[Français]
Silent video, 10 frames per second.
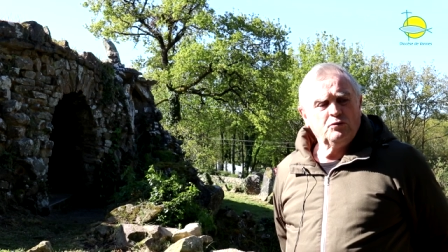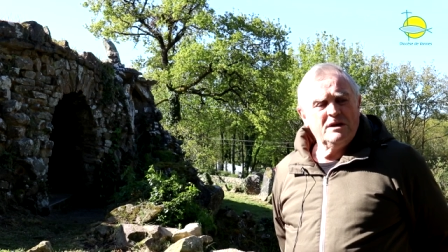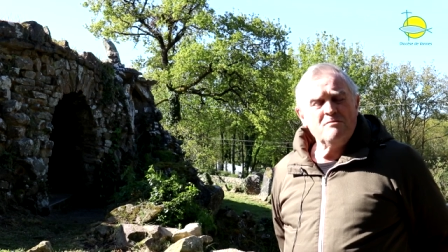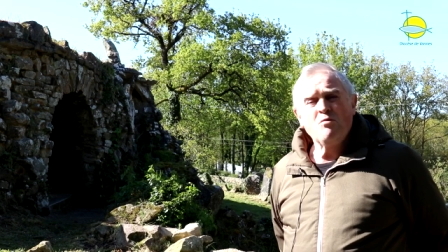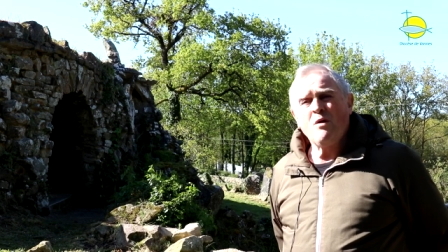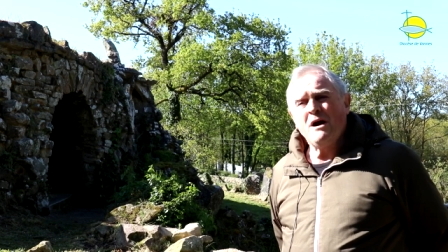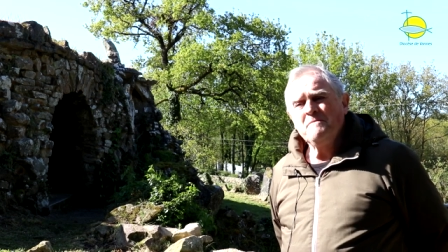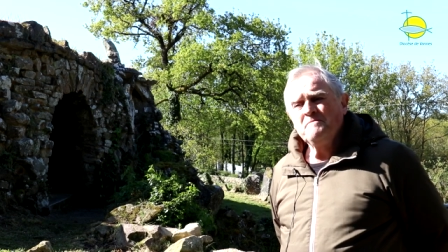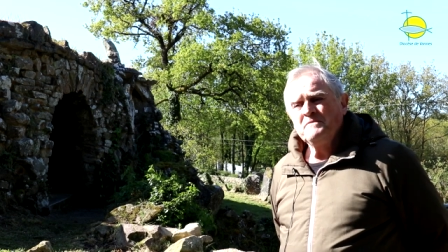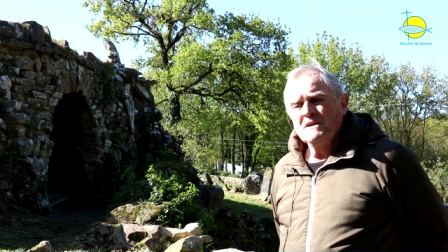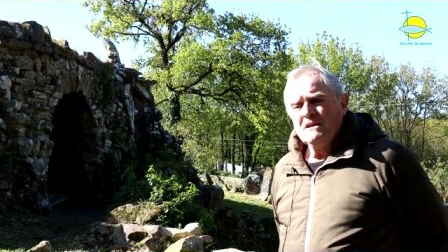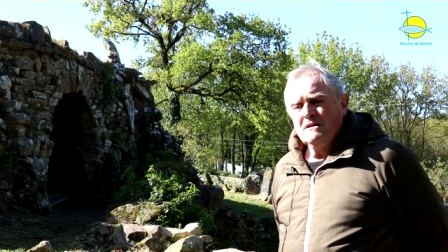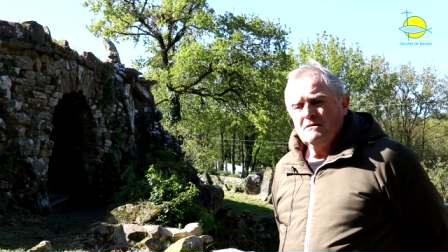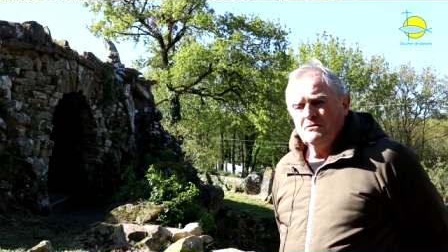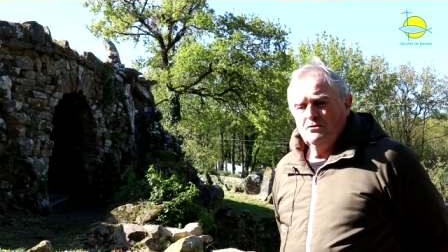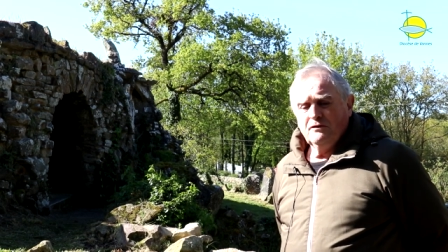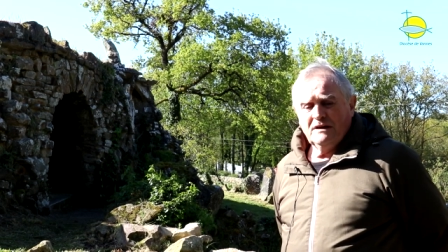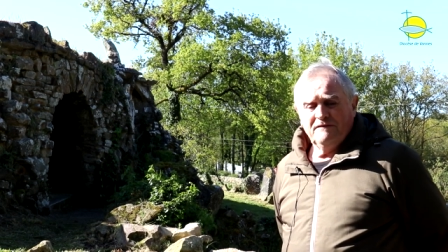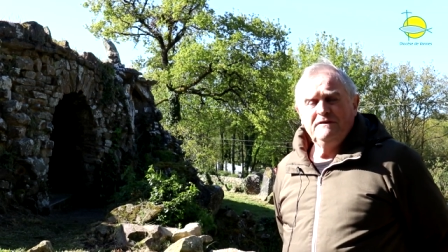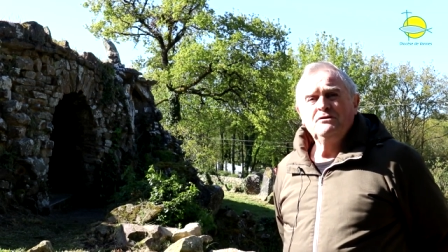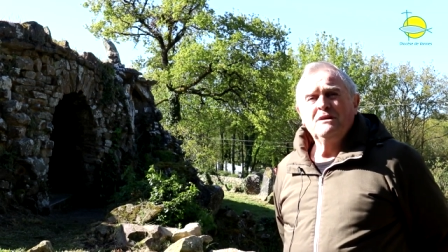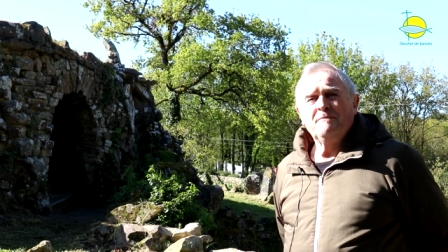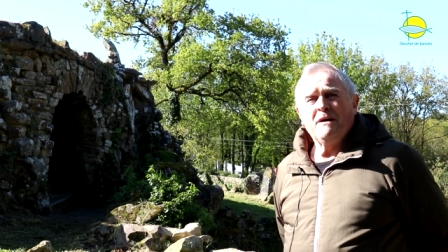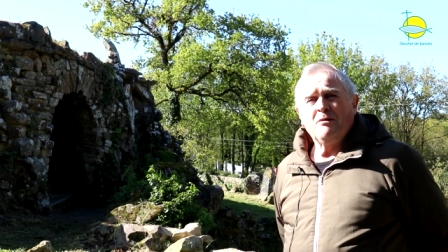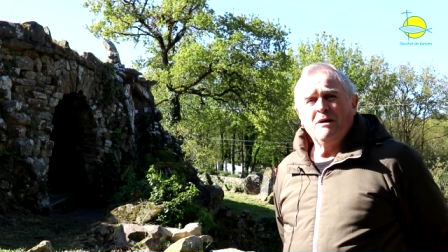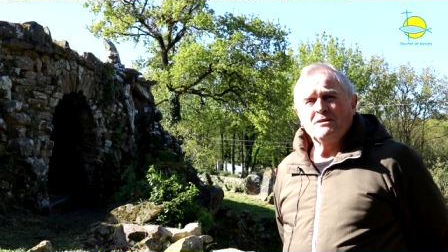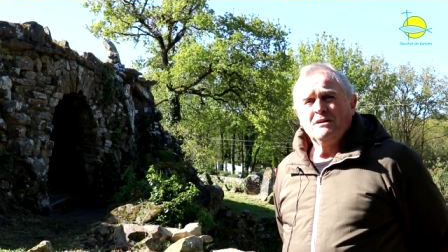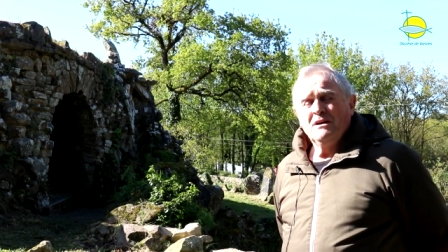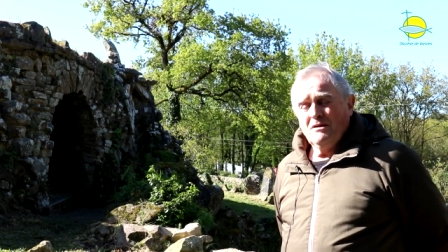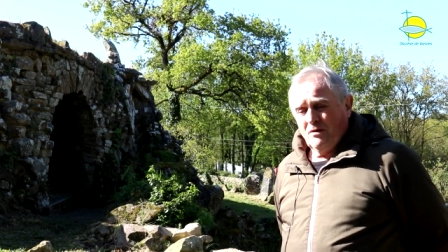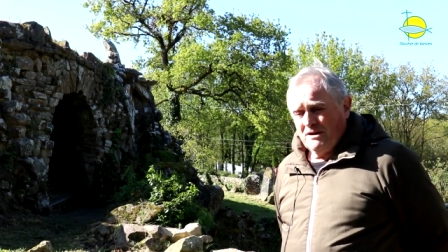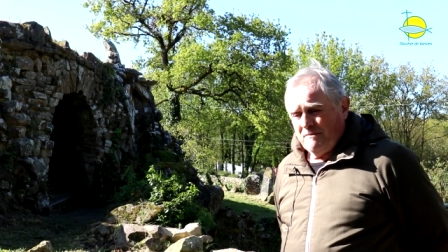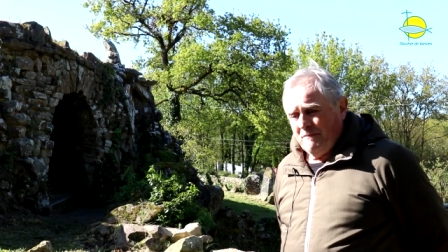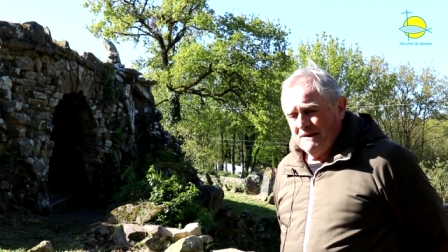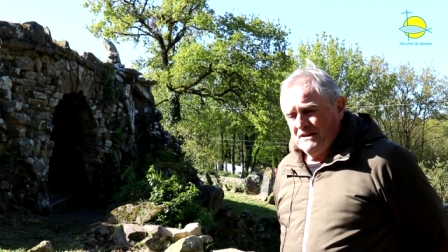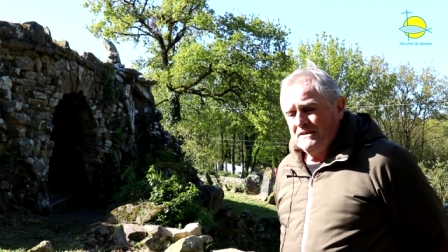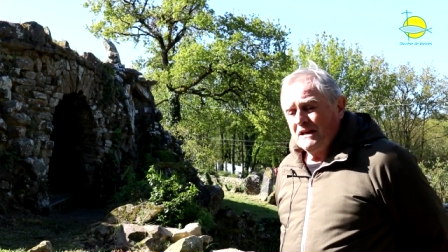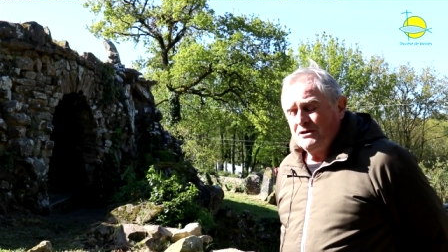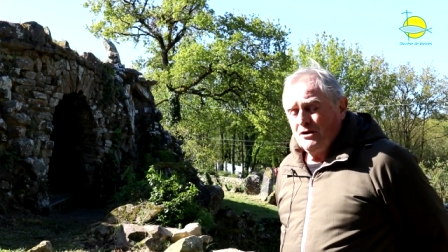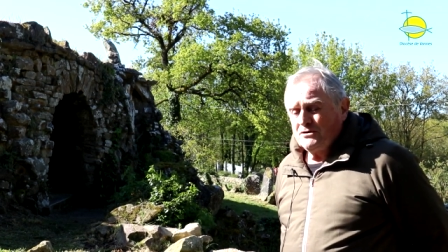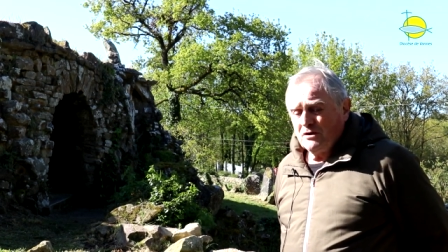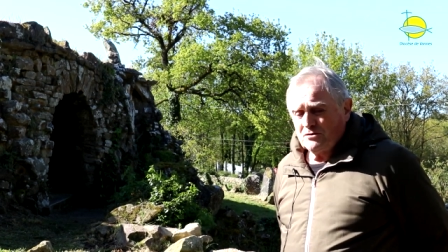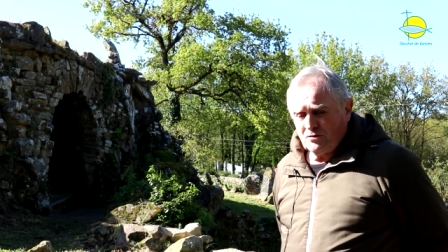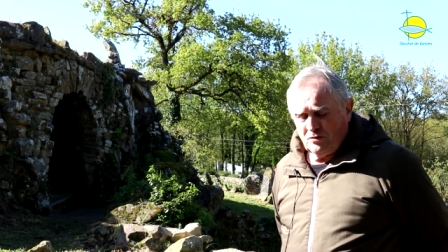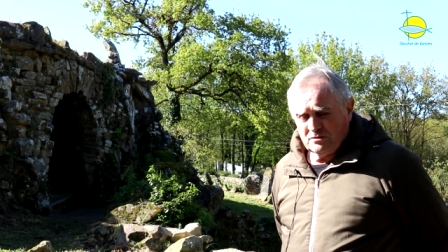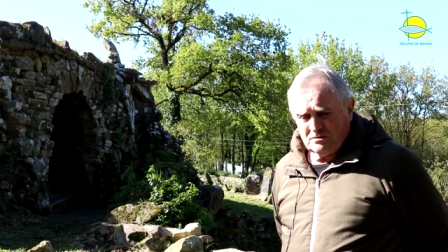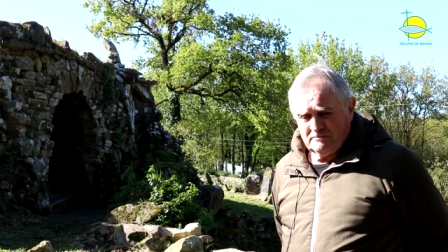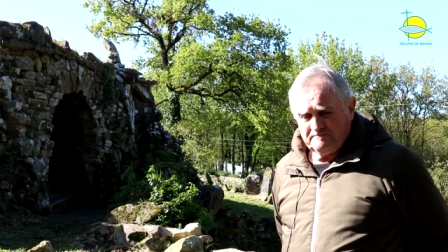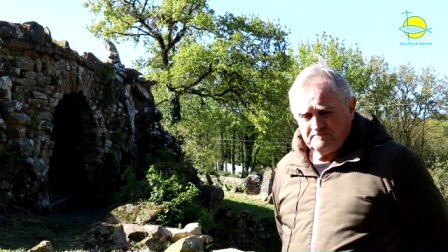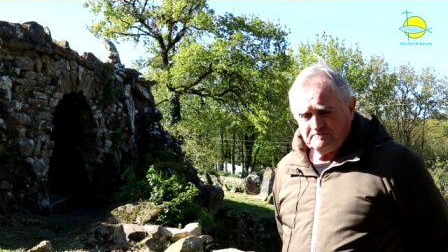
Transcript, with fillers: tous les mois euh, la vie de la paroisse, on a pas mal d'anecdotes, entre autres.